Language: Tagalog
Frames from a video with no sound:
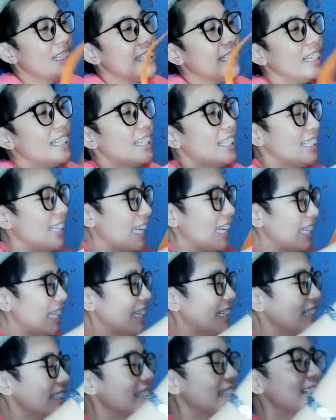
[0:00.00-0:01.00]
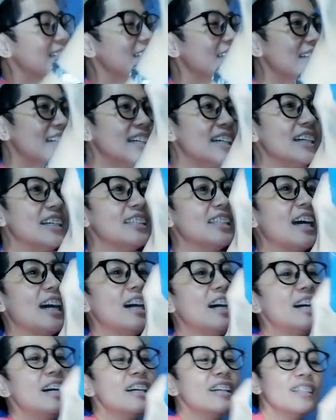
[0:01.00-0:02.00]
Tanananan!
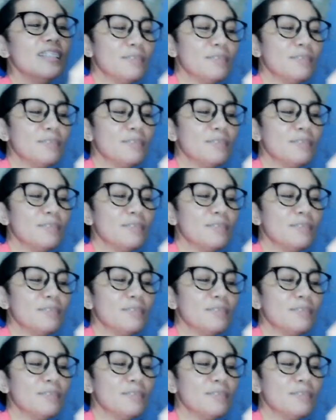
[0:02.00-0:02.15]
Ang